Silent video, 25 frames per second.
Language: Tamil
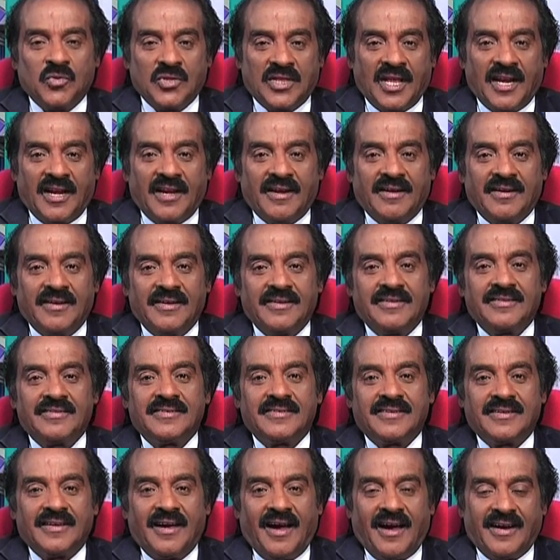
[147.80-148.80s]
முதல்
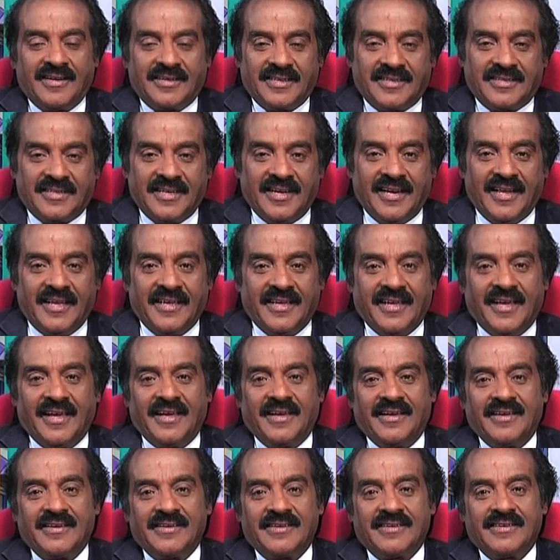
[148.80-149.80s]

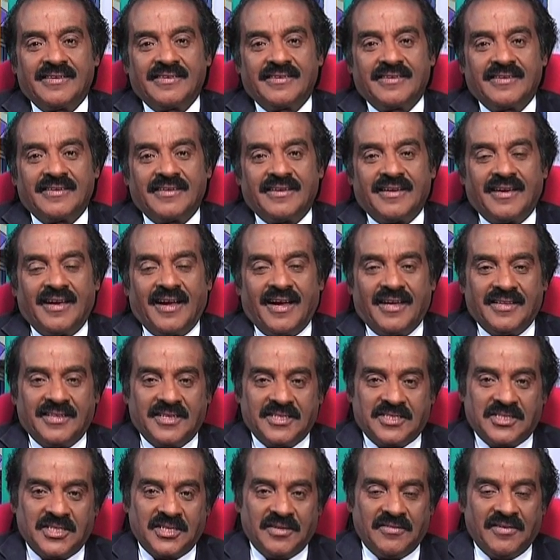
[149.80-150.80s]
ஆட்டத்திலேயே
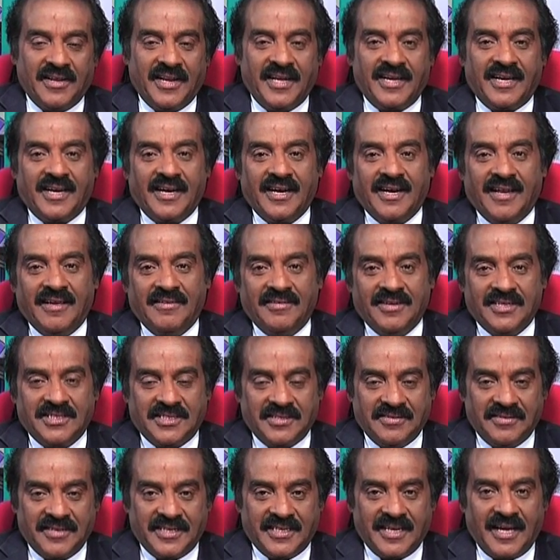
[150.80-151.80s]
அந்த சிறுவனை கீழே
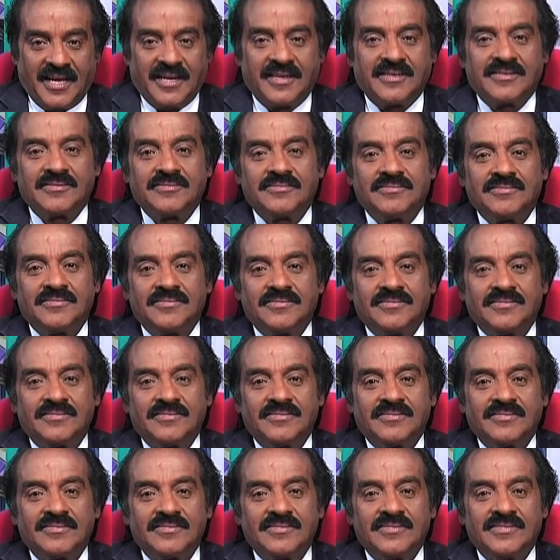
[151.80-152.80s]
வீழ்த்தி விட்டான்
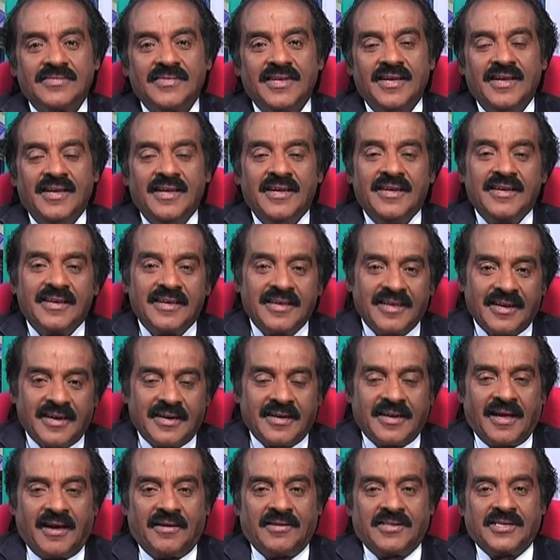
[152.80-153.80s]

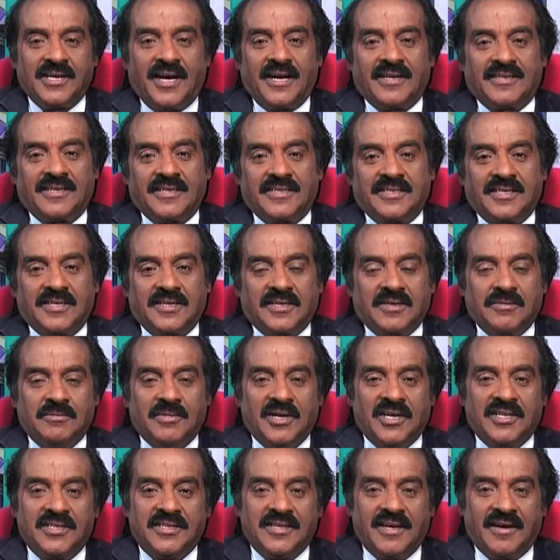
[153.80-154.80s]
இரண்டாவது
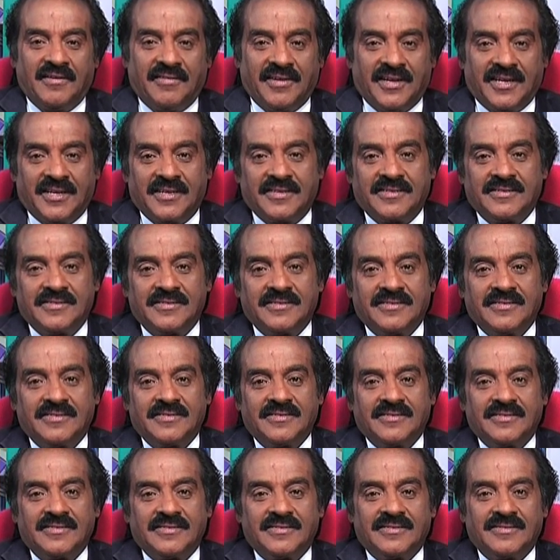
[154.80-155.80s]
ஆட்டத்திற்கும் எழுந்து அவன்
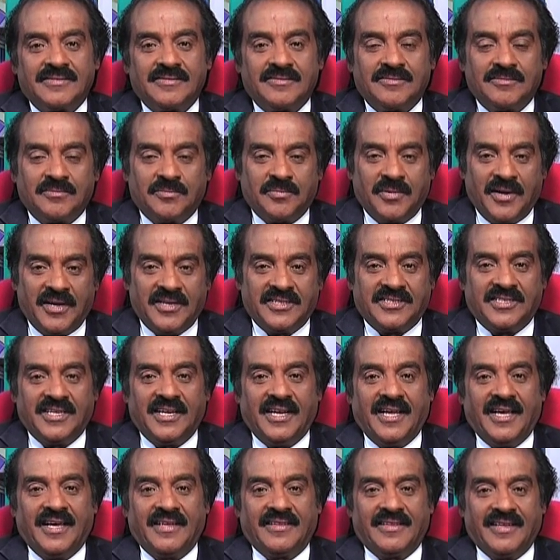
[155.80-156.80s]

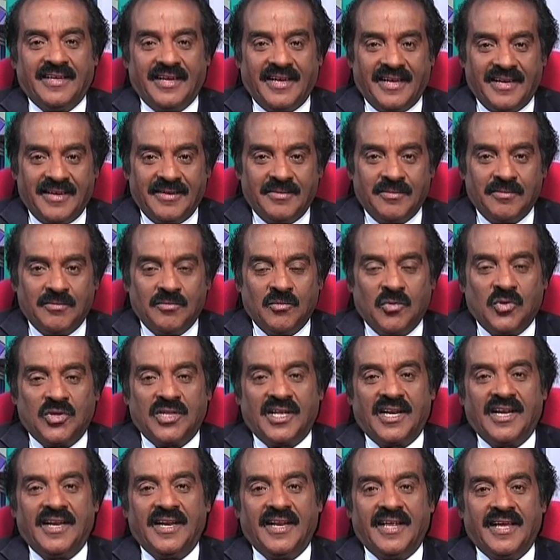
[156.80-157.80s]
பயிற்சியிலே அந்த
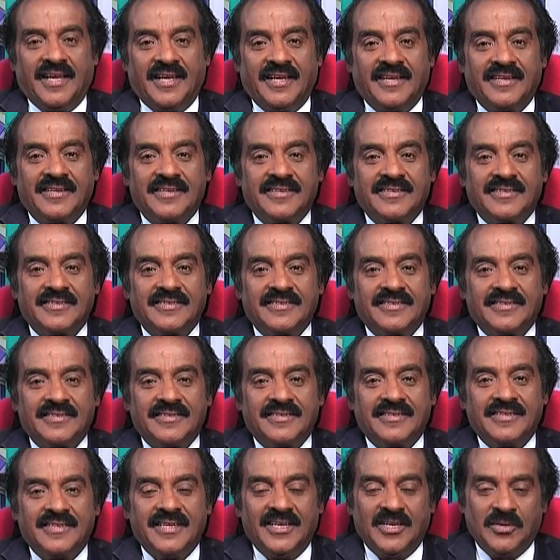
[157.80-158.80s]
மோதலிலே
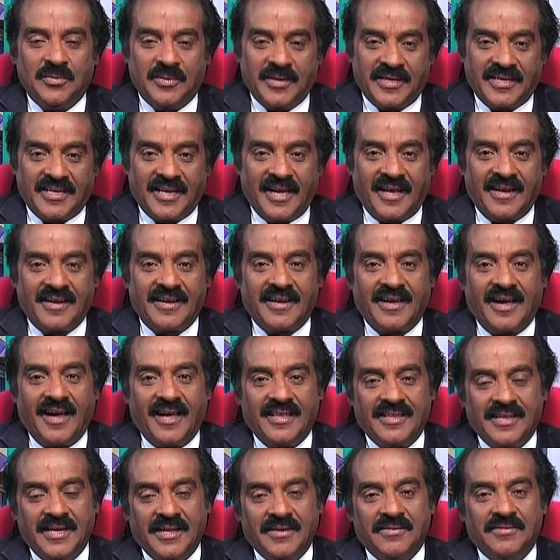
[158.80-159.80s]
ஈடுபட்டான்
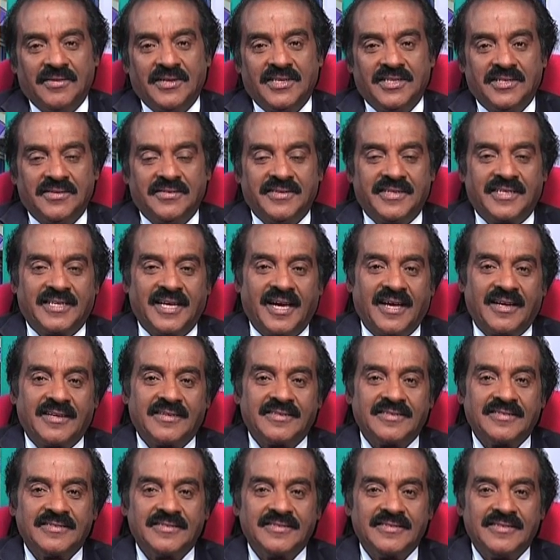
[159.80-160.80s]
அதிலையும் விழுந்து
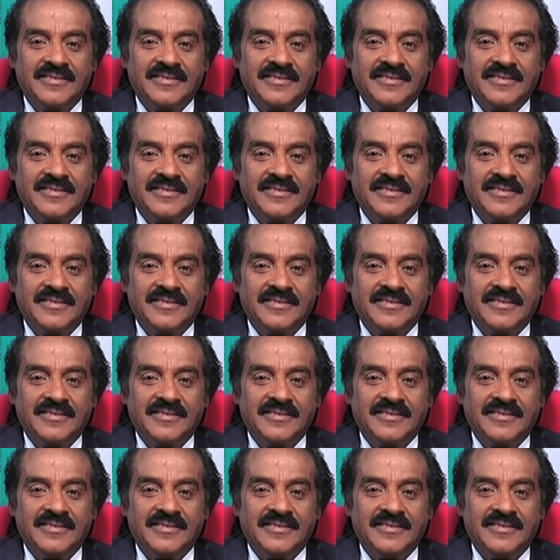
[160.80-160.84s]
விட்டான்